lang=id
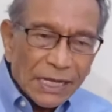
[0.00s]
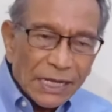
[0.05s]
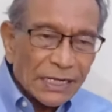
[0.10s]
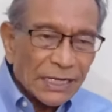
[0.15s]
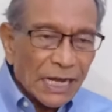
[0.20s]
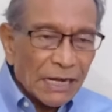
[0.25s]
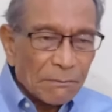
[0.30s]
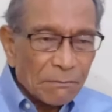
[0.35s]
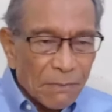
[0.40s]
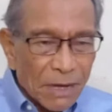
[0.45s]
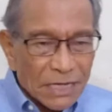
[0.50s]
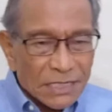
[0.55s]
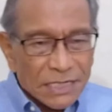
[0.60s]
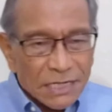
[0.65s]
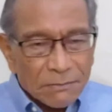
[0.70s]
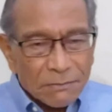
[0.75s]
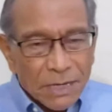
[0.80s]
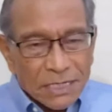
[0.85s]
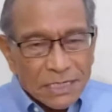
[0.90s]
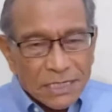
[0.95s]
dan
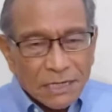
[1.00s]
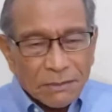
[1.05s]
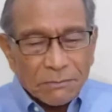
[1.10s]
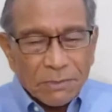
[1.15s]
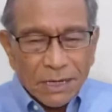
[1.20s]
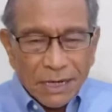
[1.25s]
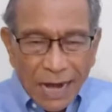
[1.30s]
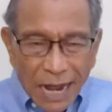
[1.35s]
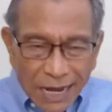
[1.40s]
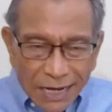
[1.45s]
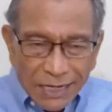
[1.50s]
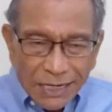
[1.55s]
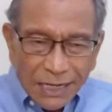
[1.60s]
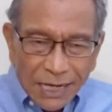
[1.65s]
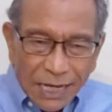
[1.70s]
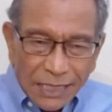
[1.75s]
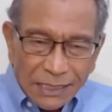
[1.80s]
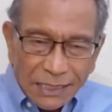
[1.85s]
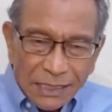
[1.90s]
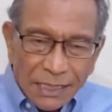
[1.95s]
masing-masing
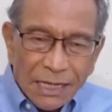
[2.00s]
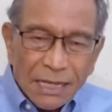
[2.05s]
berangkat